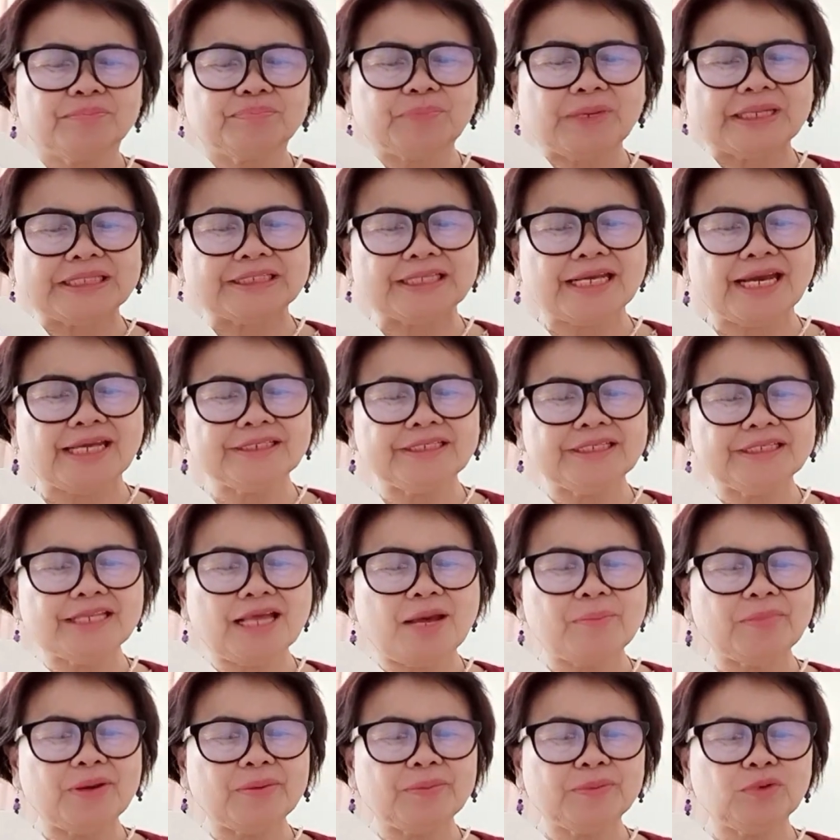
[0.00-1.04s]
ปัจจัยที่
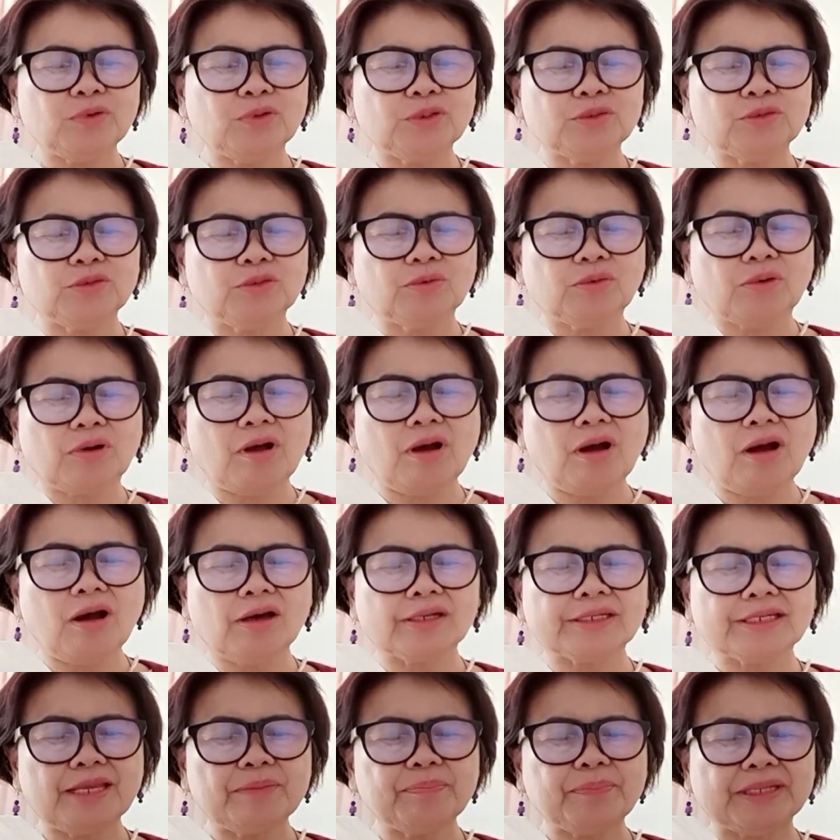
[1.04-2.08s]
ทำให้มนุษย์อยู่รอ
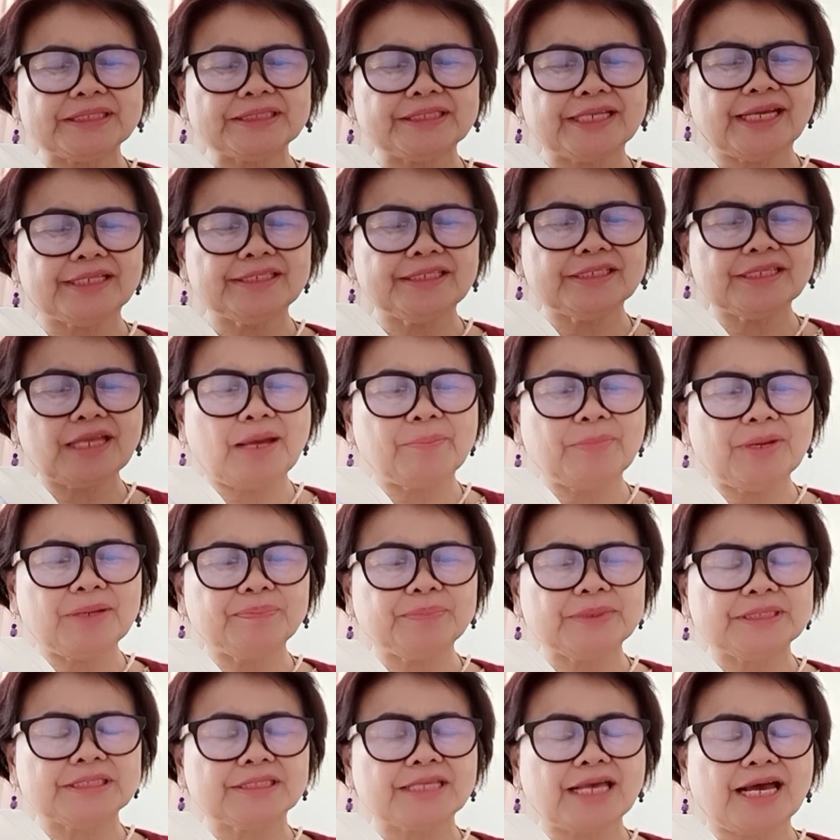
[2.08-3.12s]
ด และปัจจัยที่ทำให้
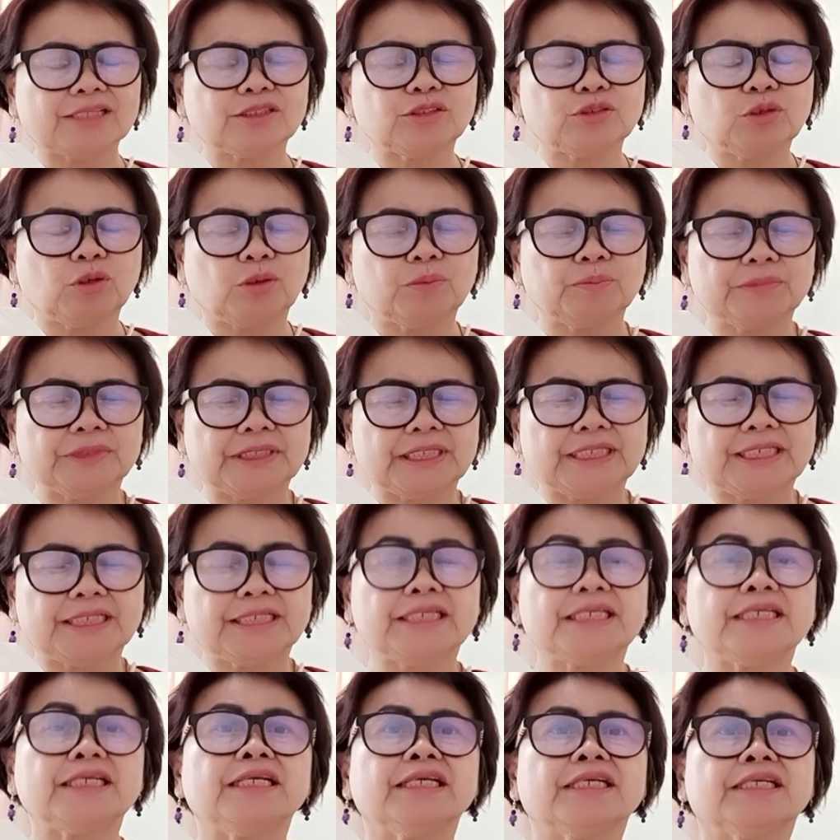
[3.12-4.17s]
ปีศาจโจมตี
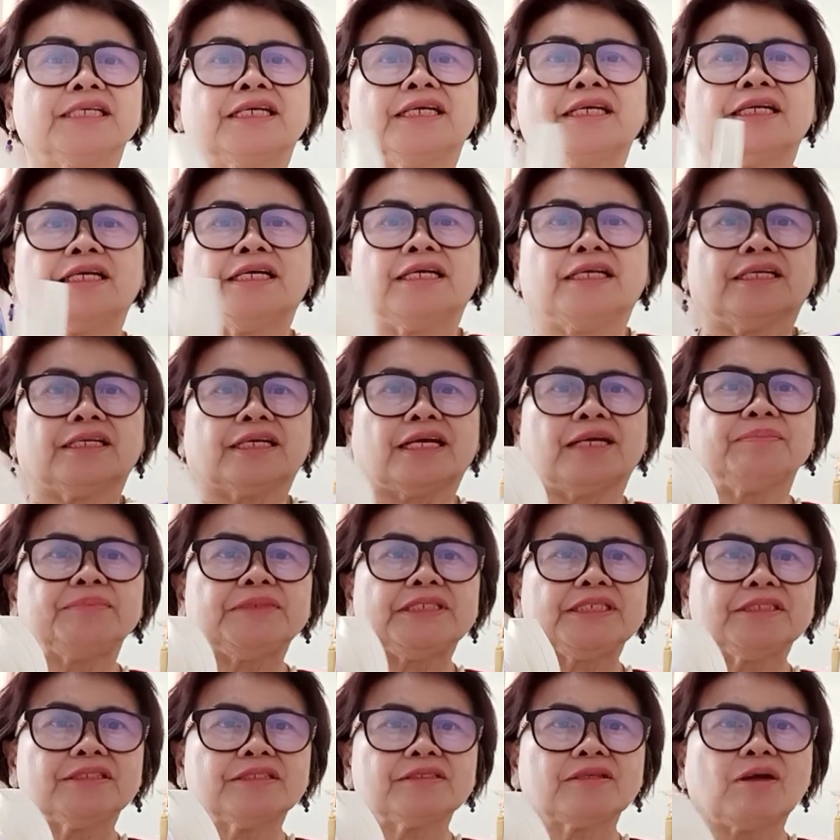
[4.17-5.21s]
แคป
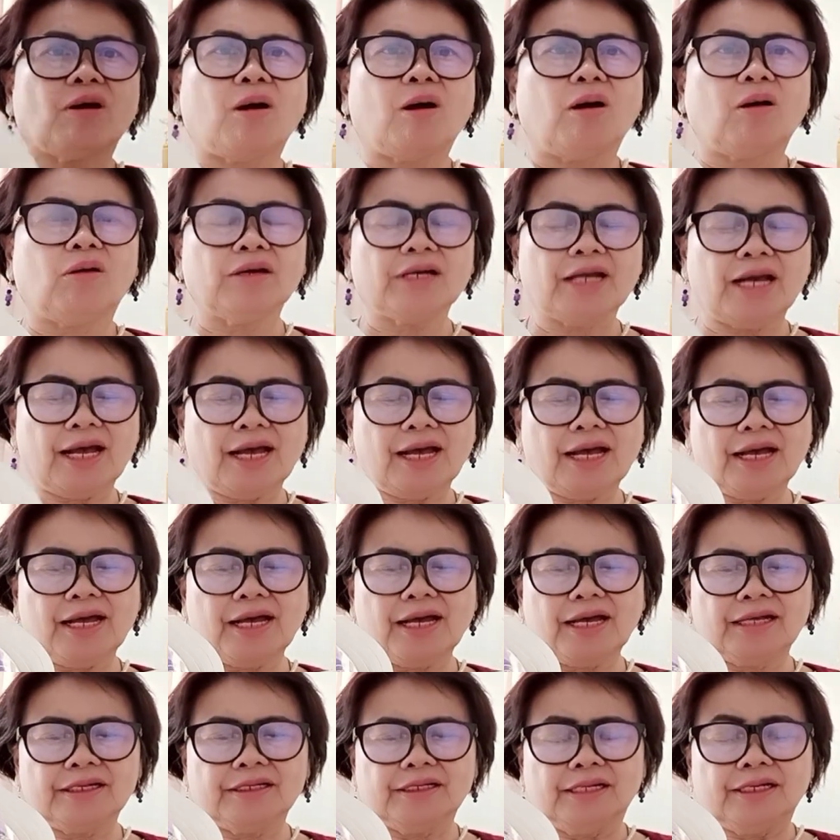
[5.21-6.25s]
เจอร์สองค่ะ
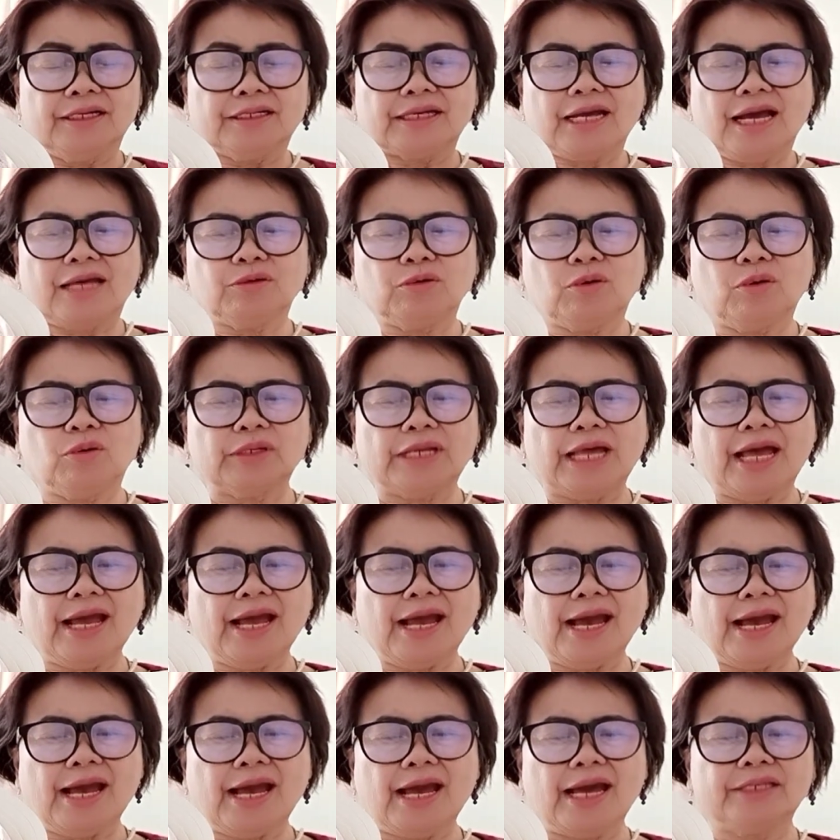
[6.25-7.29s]
การอดอา
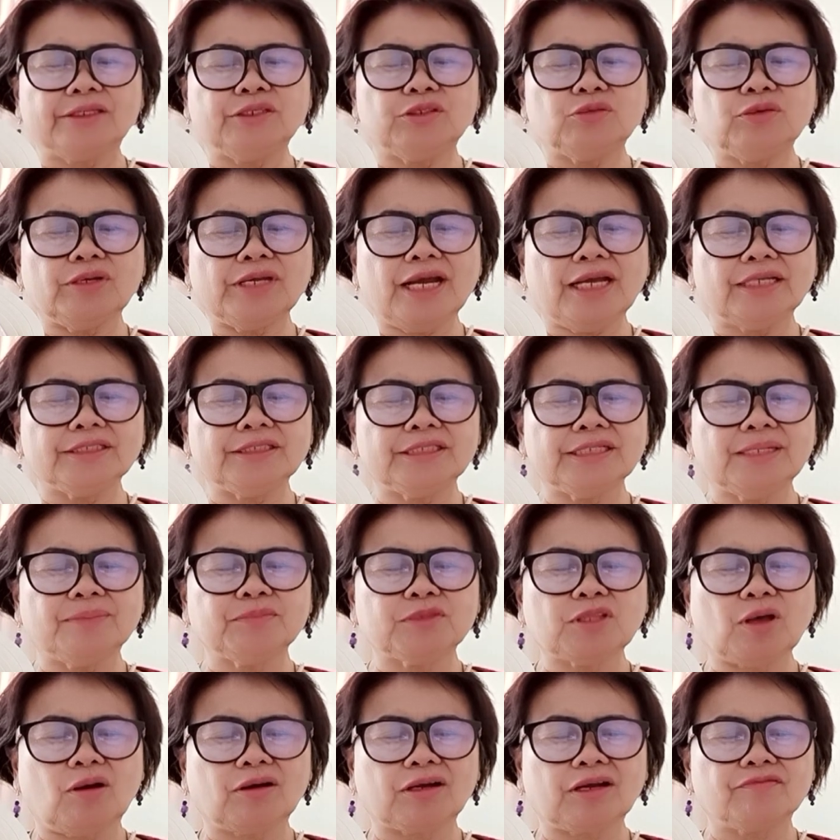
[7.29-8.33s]
หารช่วยให้เชื่อม
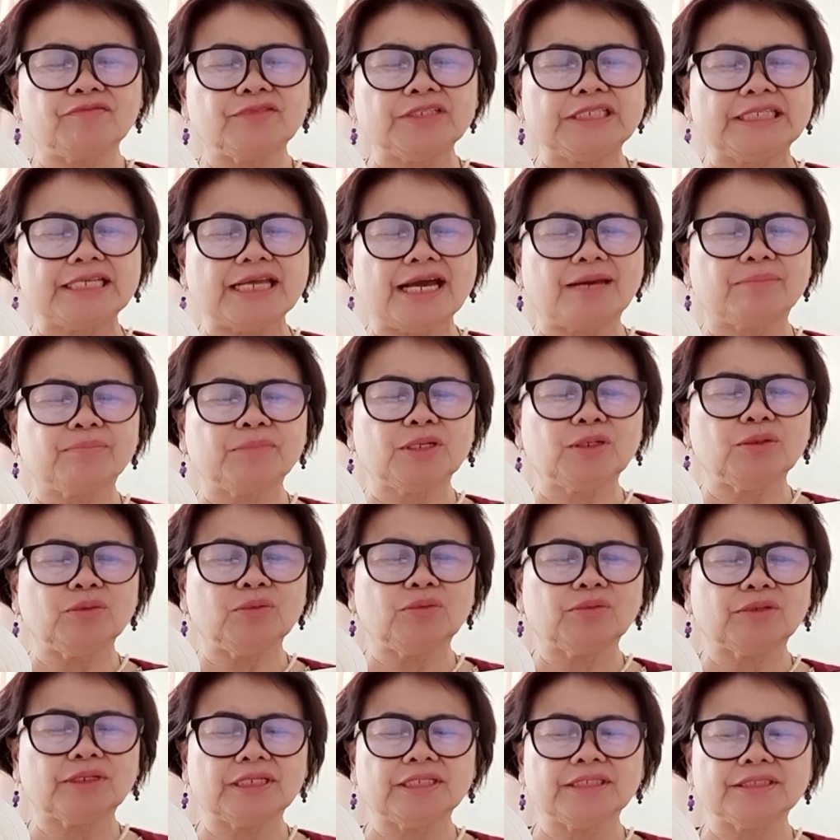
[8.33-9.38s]
ต่อกับวิญญาณม
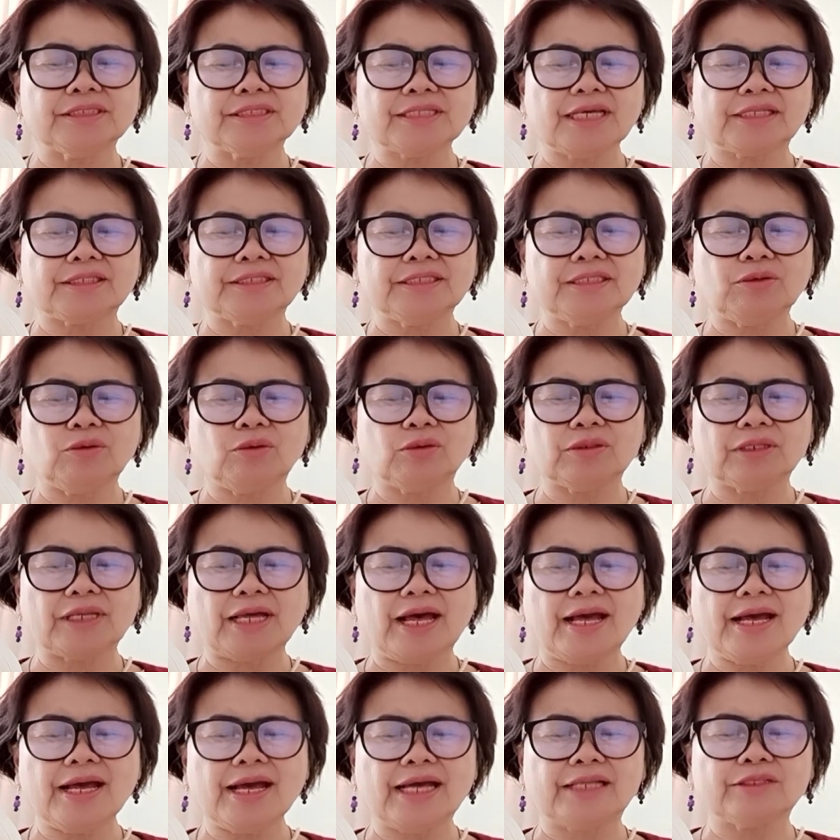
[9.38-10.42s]
นุษย์ หรือสัตว์ที่อด
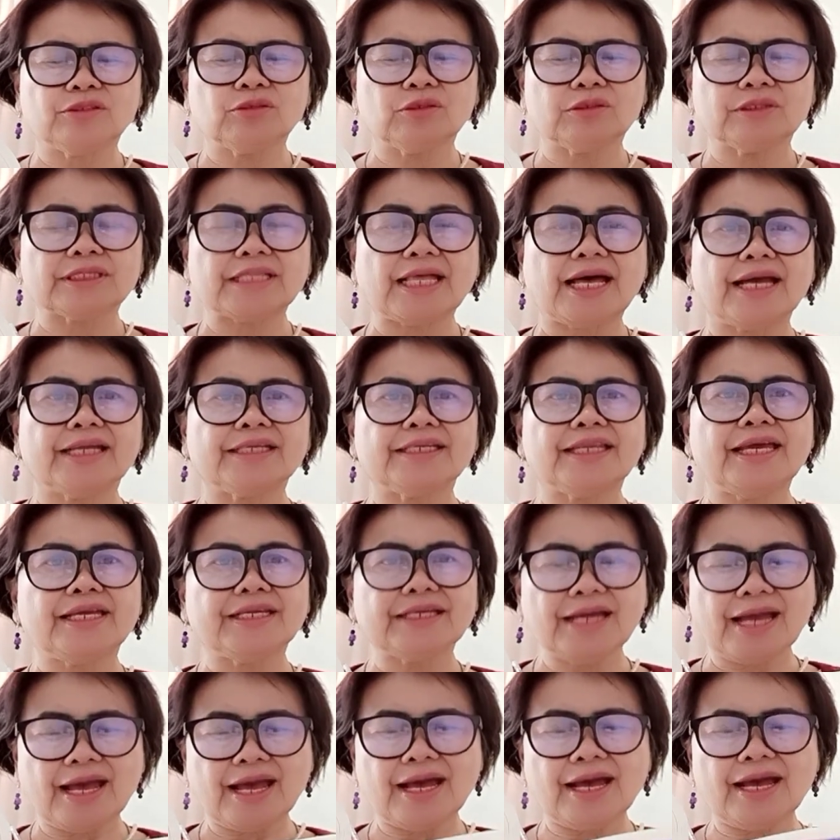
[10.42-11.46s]
อาหารจนตายได้
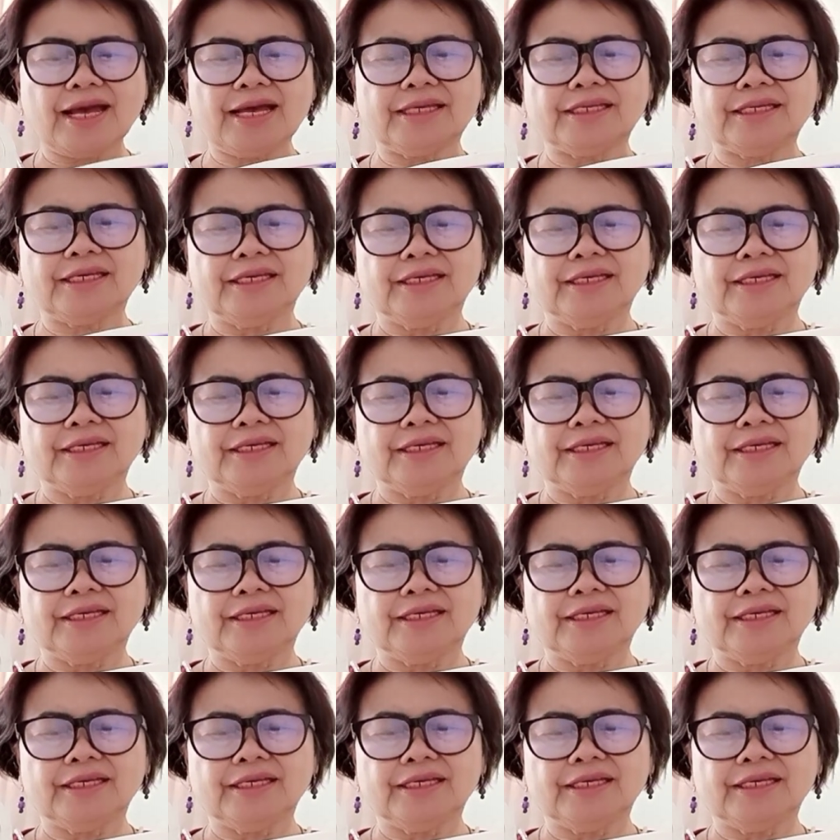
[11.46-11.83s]
ง่าย